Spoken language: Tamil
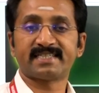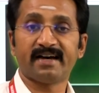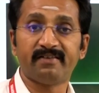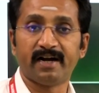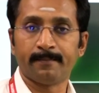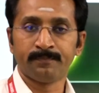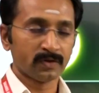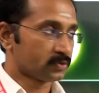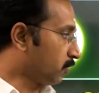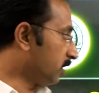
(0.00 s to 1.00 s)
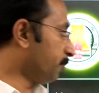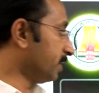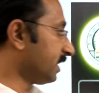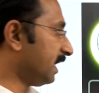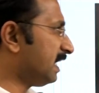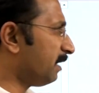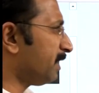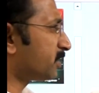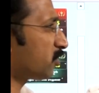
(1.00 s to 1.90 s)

செவன் ஸோ இப்போ இது எல்லாமே